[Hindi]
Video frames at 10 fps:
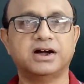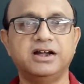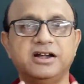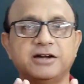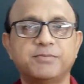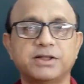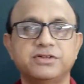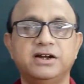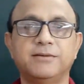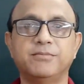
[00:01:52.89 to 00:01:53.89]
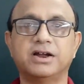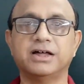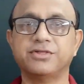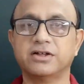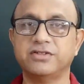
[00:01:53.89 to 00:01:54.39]
100 परसेंट नंबर
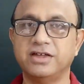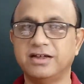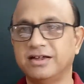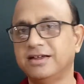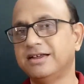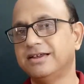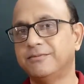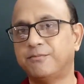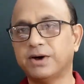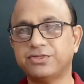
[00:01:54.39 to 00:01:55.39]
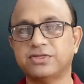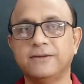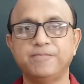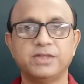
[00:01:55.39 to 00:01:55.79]
आ सकते हैं बस